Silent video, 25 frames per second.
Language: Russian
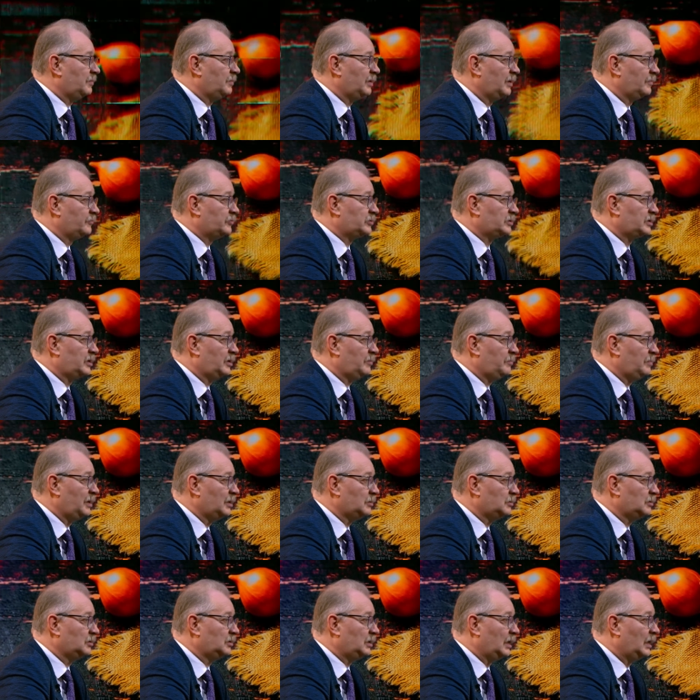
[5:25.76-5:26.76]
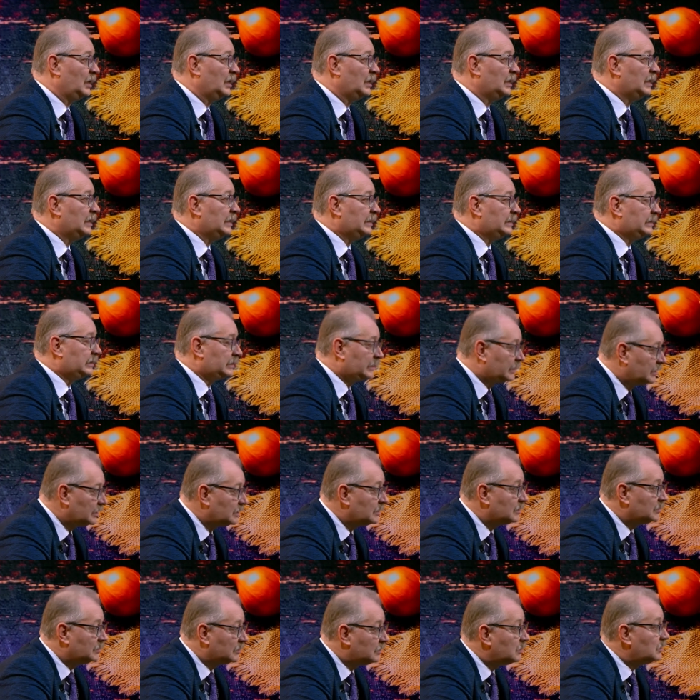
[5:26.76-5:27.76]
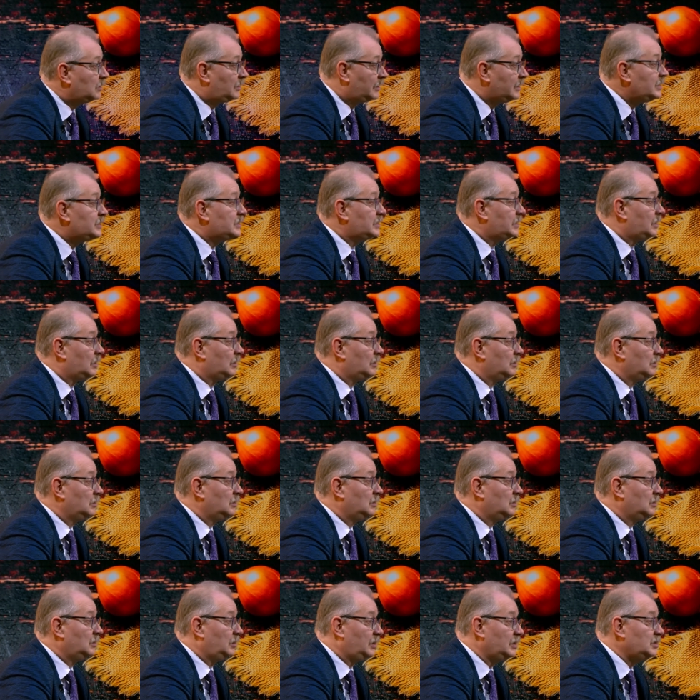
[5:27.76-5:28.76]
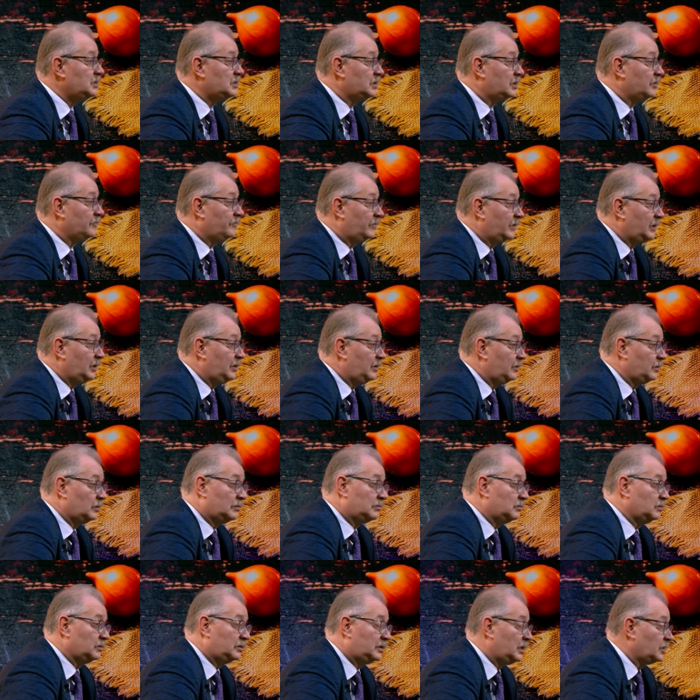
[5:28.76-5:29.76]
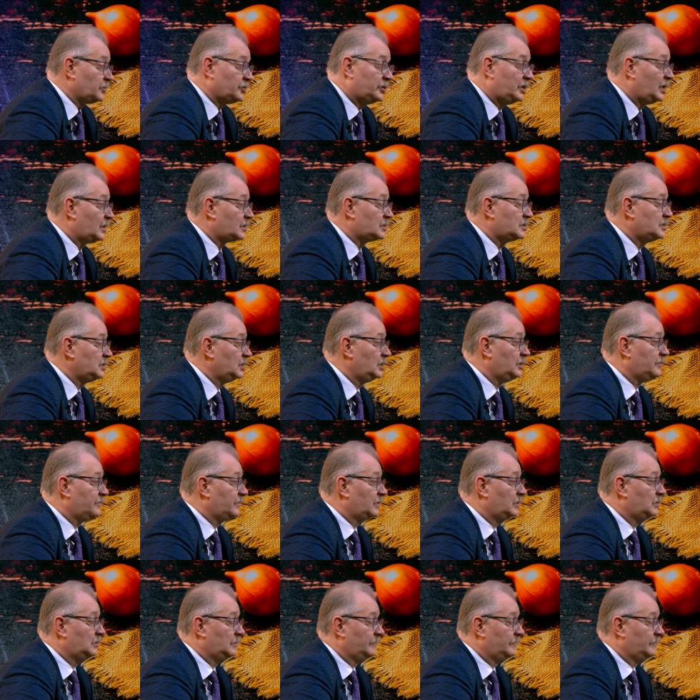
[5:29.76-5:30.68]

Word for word: бабушские методы, риски. Риски вы должны оценивать.